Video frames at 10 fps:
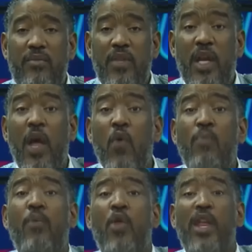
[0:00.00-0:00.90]
que es un
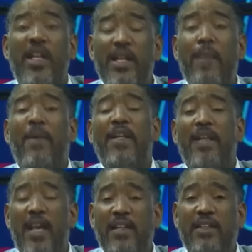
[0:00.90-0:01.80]
poder
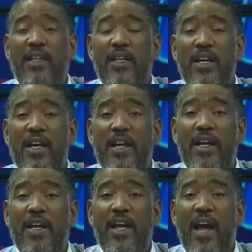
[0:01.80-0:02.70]
independiente.
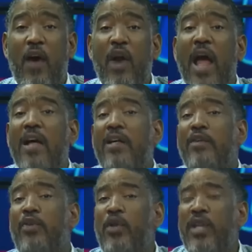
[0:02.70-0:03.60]
Ahora,
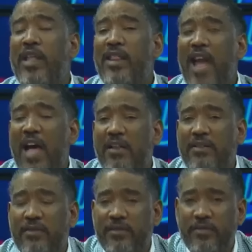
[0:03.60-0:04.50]
¿dónde están
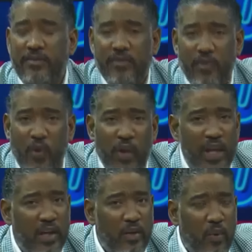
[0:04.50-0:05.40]
los
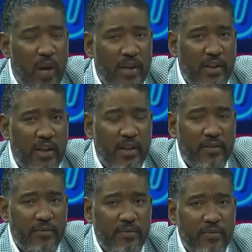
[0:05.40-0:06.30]
delincuentes,
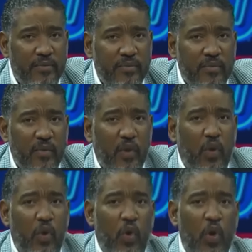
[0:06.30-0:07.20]

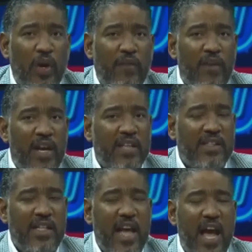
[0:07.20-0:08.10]
lo que
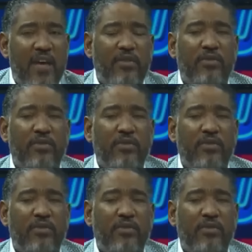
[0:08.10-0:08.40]
financiaron